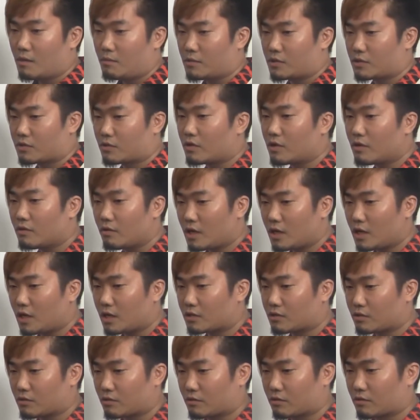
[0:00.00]
それは
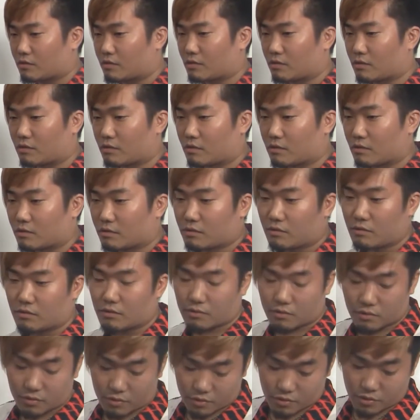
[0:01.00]
ちょっと
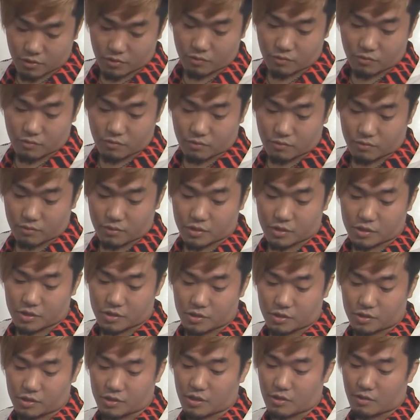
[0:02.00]
こう今日一
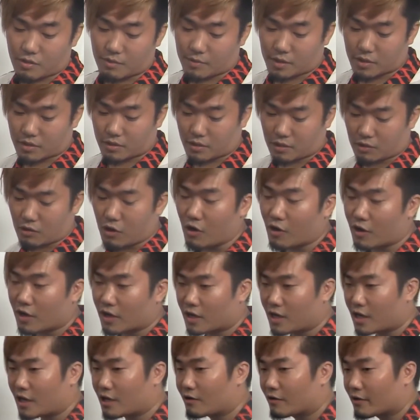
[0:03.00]
日では全く終わら
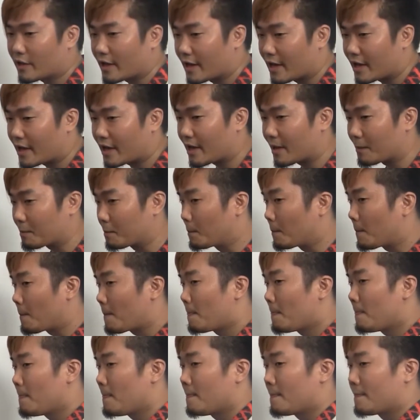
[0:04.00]
ないので
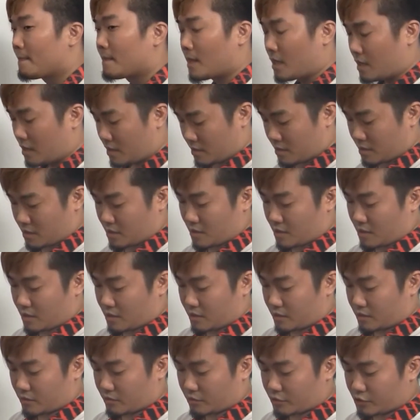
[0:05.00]

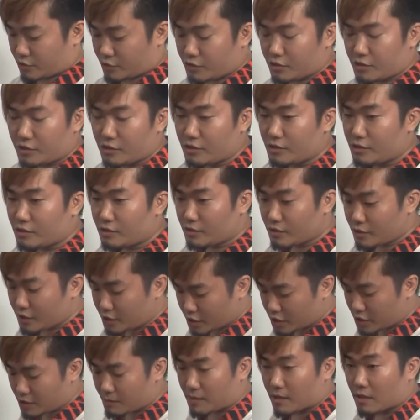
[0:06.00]
11
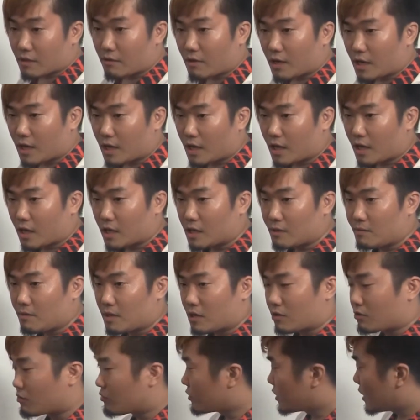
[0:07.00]
時までは
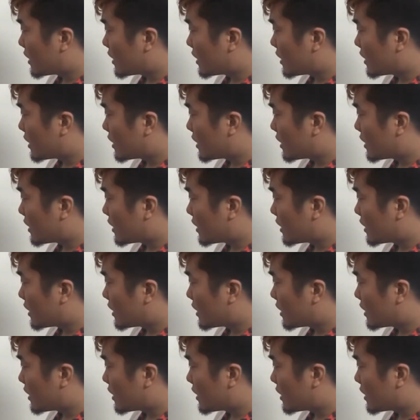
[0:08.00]
今ここ